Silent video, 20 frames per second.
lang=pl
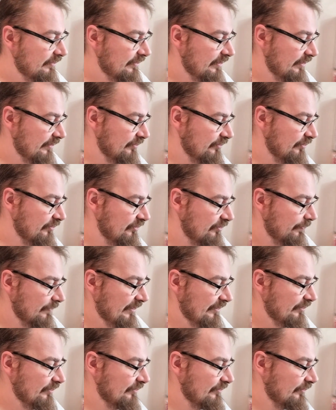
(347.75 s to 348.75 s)
Także
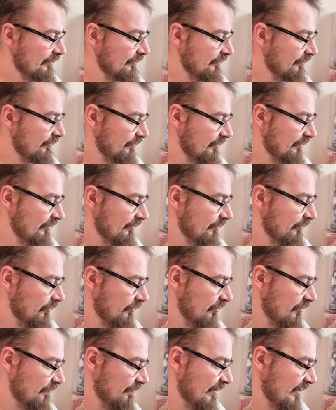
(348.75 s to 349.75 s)
trzeba się tylko do nich
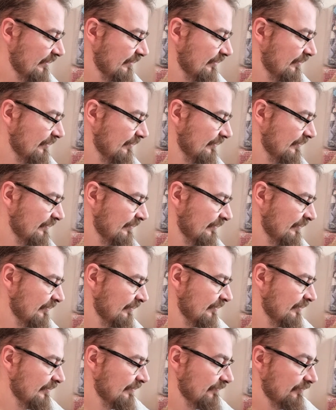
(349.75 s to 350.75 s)
dokopać,
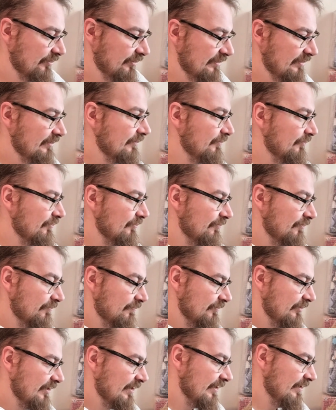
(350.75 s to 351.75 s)
czy zdjąć
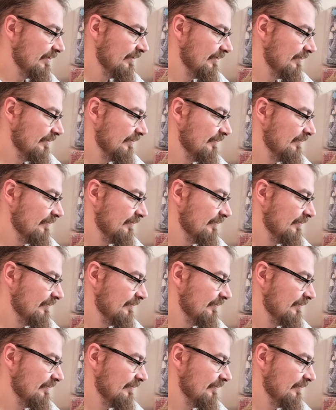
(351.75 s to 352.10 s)
gumkę.